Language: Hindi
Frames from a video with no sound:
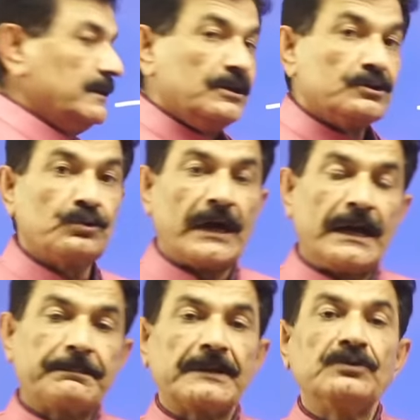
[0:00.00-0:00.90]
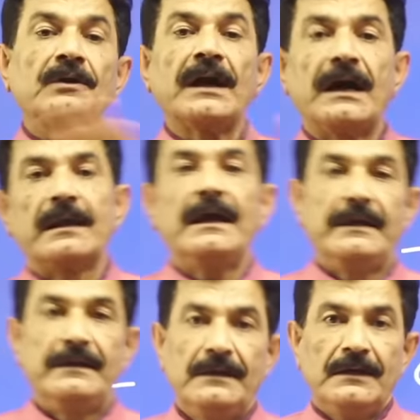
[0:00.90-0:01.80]
तो आपका जो खाना
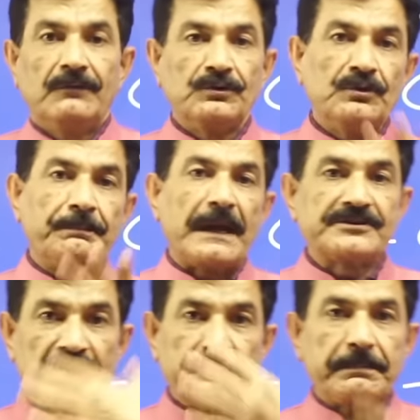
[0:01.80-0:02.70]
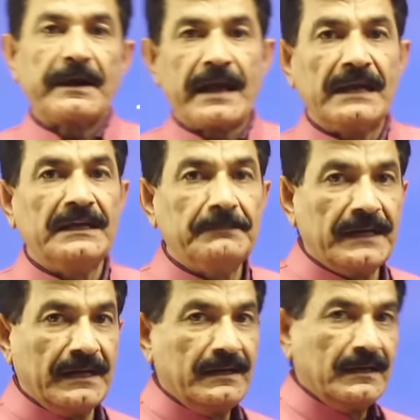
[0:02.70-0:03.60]
है वो जो पाचन प्रणाली में
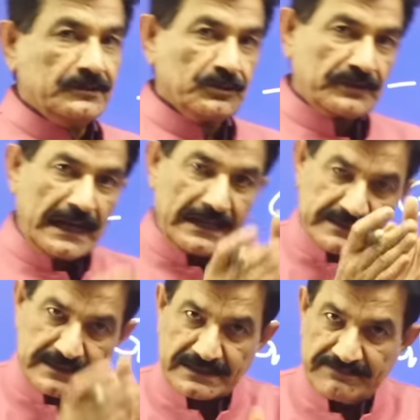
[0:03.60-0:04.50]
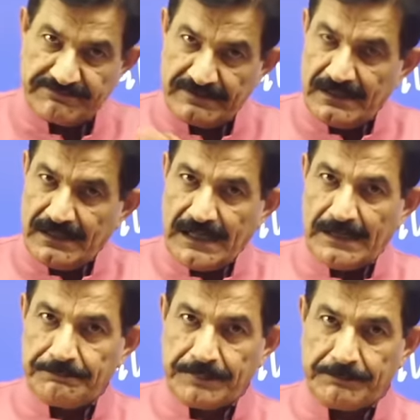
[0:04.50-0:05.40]
है जो डाइजेस्टिव
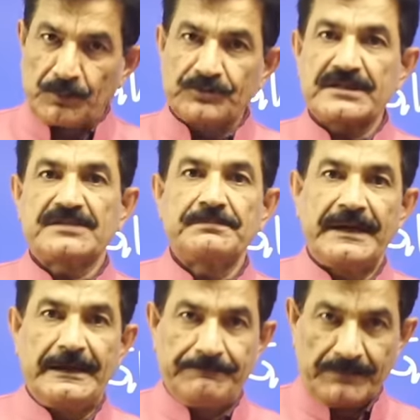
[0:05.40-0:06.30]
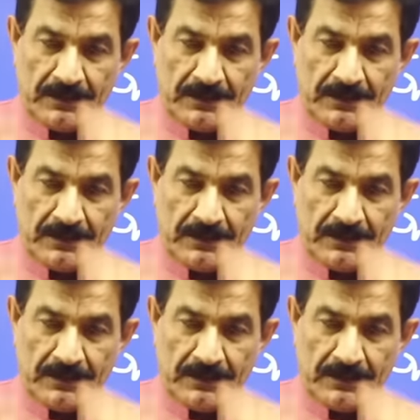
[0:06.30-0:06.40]
प्रोसेस में है